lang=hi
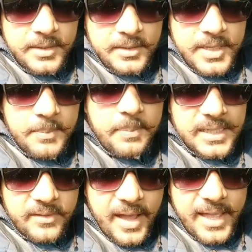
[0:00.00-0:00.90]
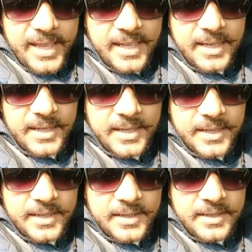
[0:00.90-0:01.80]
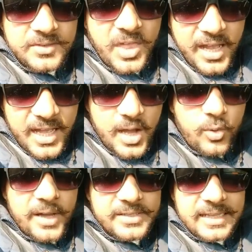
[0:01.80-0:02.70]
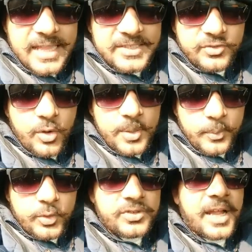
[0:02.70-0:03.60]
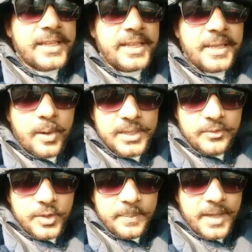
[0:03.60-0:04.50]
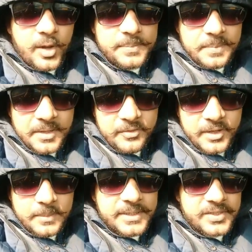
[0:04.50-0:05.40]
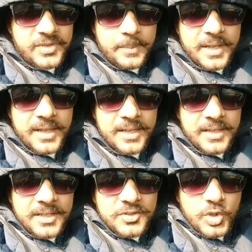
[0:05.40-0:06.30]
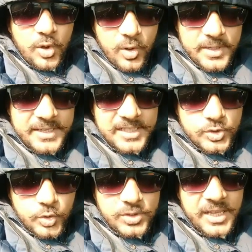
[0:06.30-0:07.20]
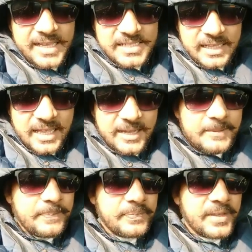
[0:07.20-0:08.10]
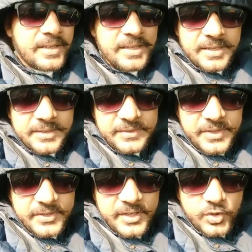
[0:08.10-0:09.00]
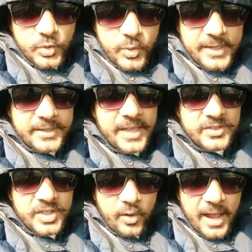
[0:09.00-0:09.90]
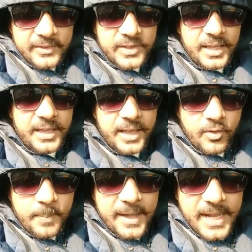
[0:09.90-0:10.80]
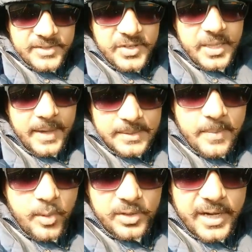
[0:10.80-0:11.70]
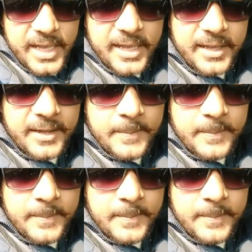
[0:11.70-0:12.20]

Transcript: ये एक भड़वा है थका हुआ साला जिसको कोई पूछता नहीं है बॉलीवुड में और फिल्म इंडस्ट्री में दो कौड़ी का चूतिया साला जिसकी सुअर जैसी औकात नहीं है वो महाराज जी के बारे में बोल रहा है